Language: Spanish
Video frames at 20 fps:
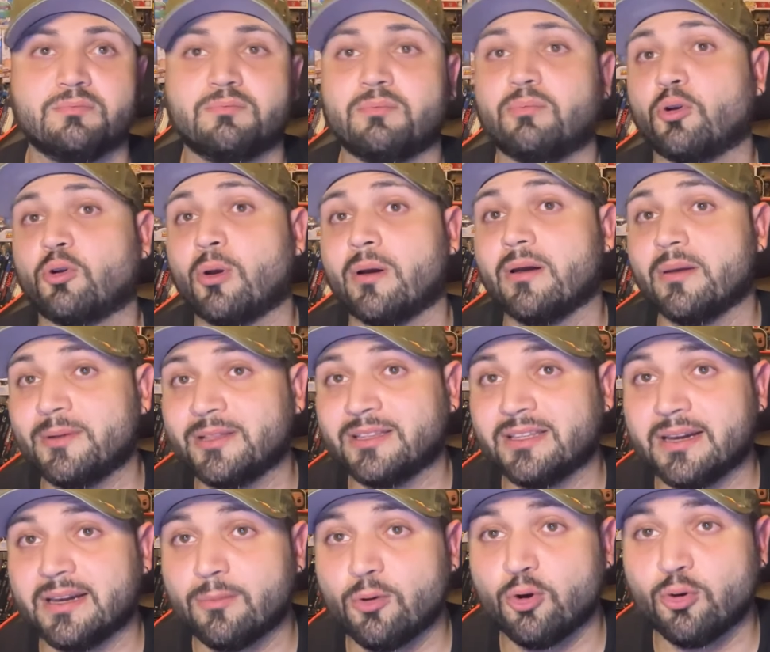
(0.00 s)
probablemente
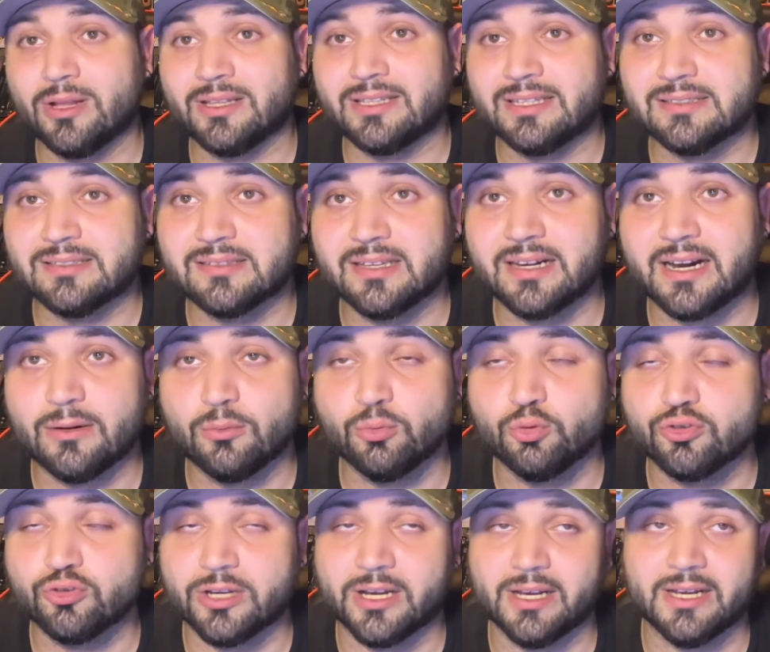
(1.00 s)
iremos a una tercera
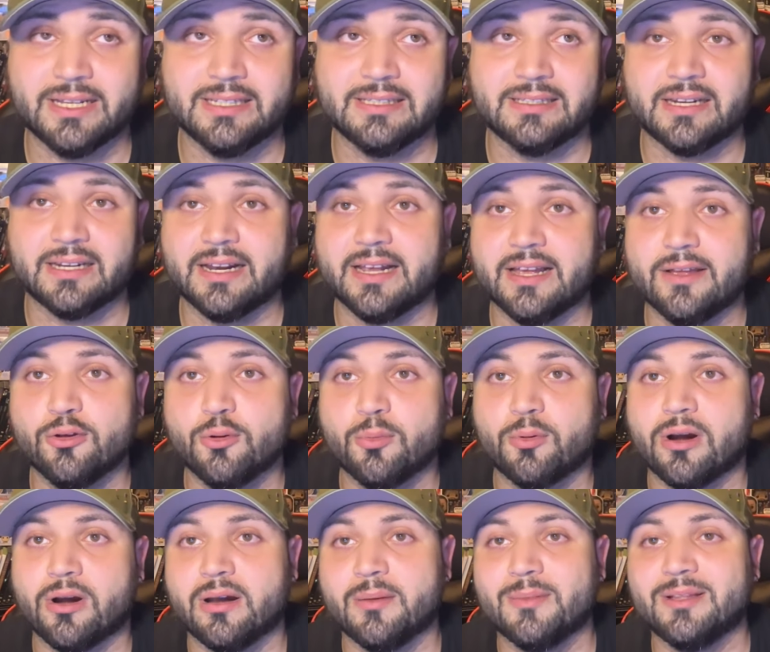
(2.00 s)
lucha entre ellos,
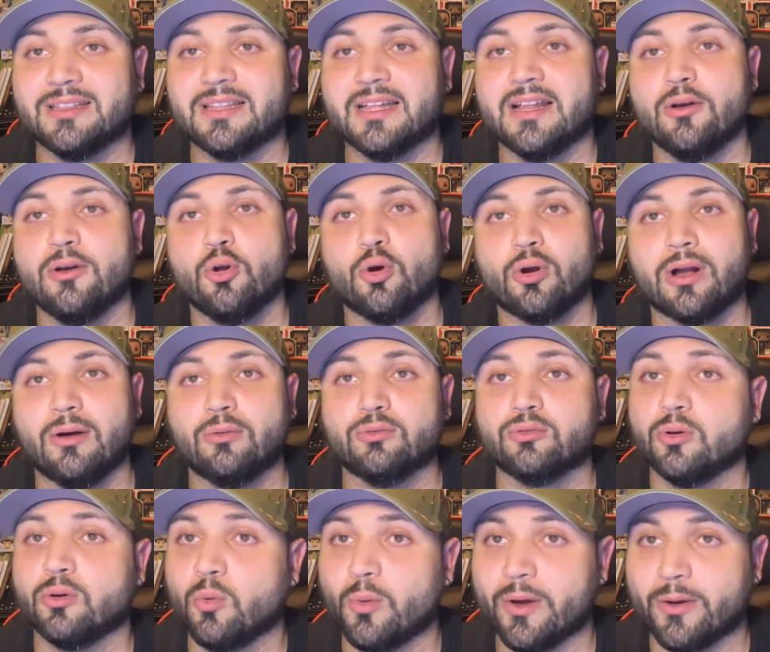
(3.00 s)
probablemente en Lockout
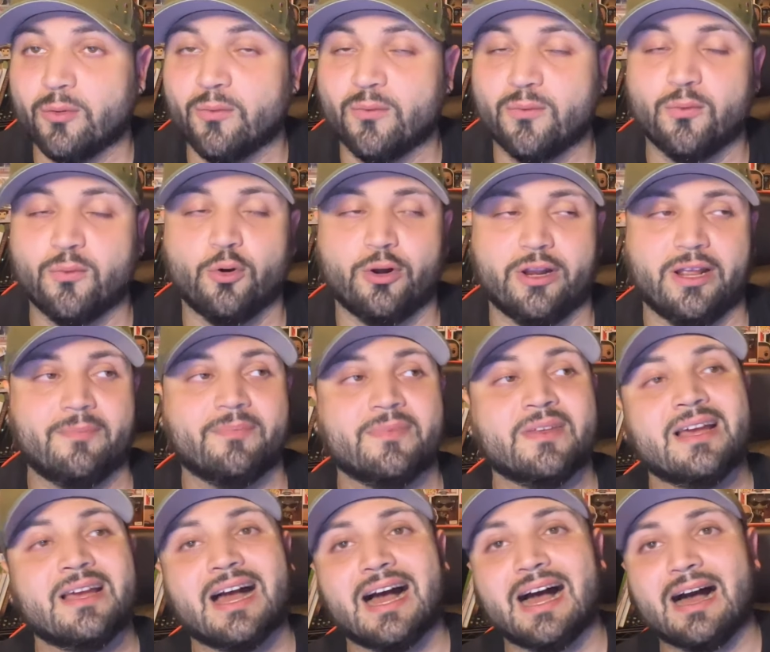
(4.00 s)
o en Euforia.
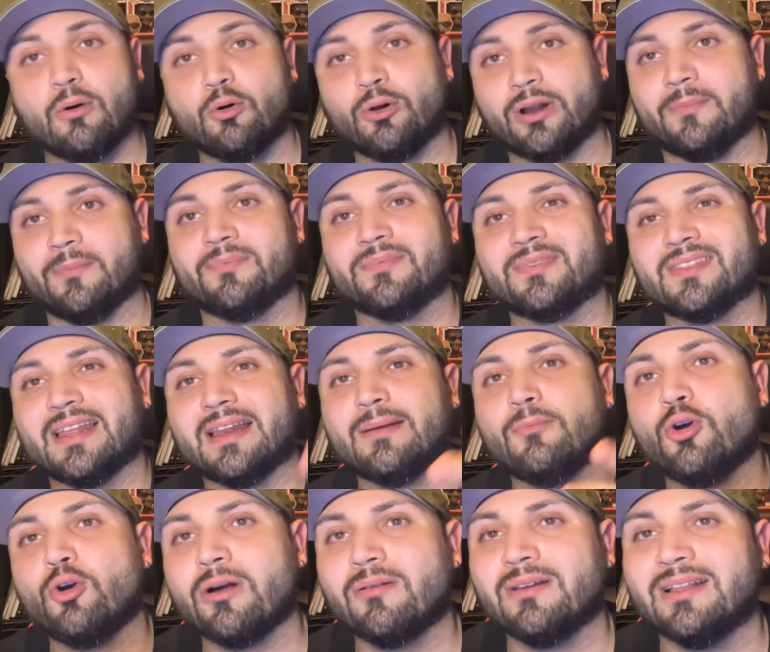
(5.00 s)
Ahora,
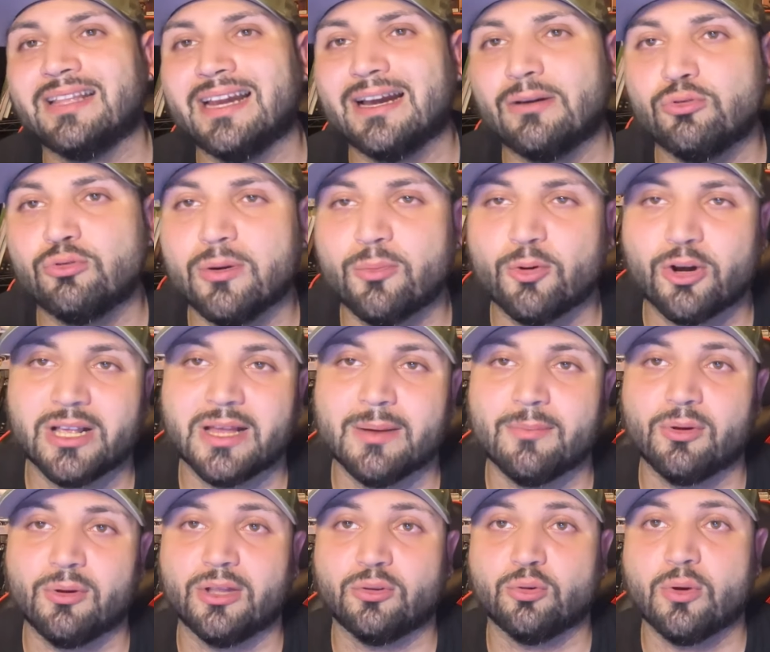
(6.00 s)
tenemos que hablar de la lucha por el
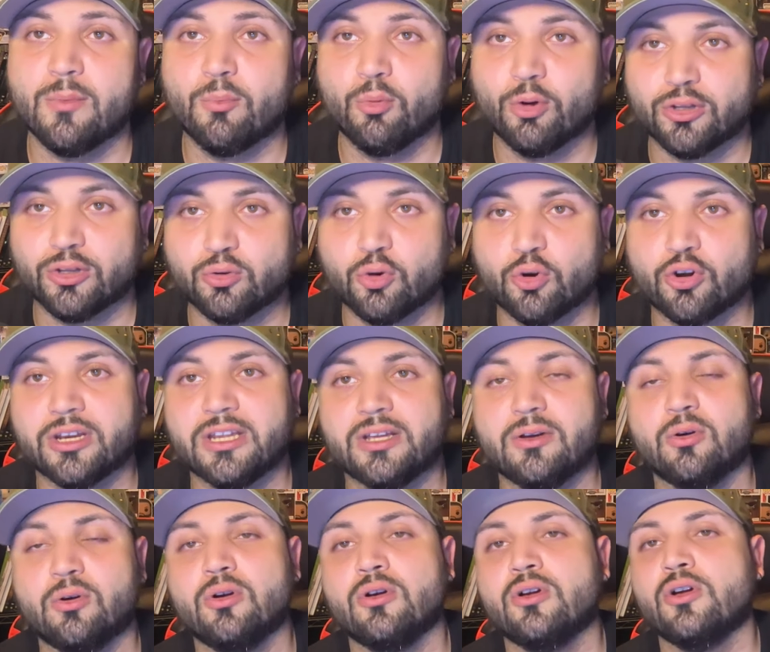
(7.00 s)
campeonato de Puerto
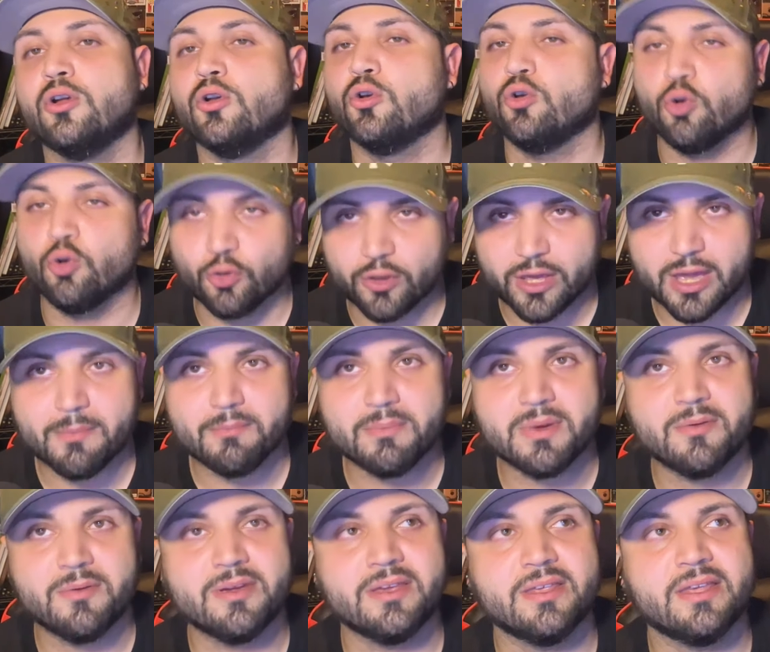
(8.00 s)
Rico. Lo dije en
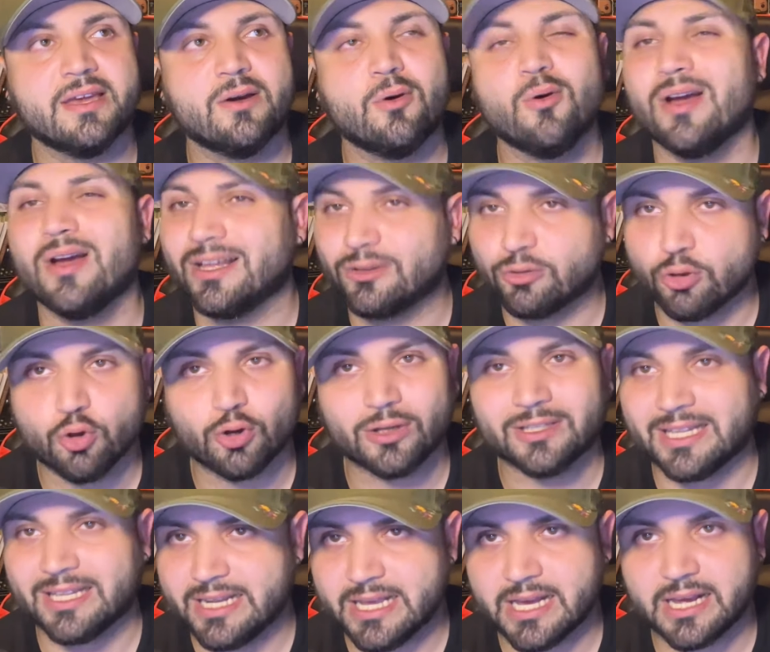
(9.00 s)
mi video, esto es lo que
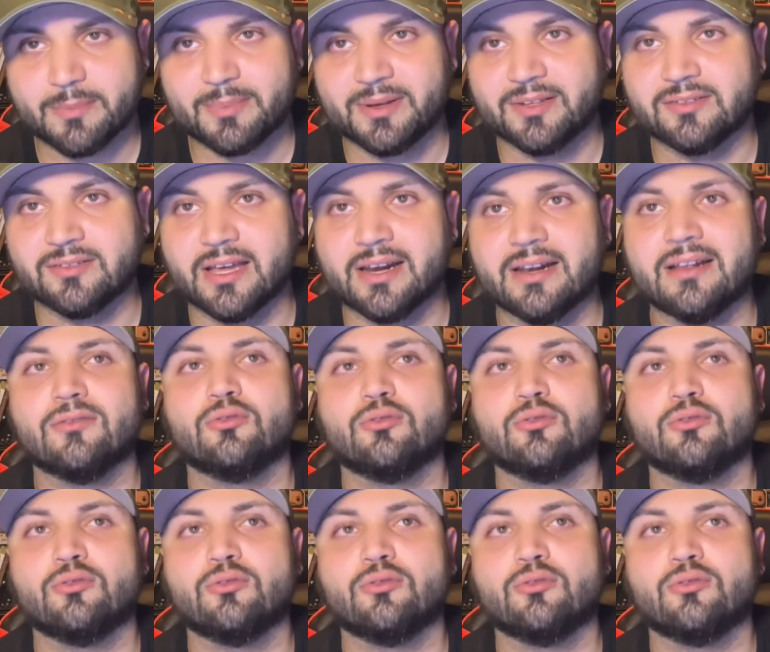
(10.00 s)
tenía que pasar.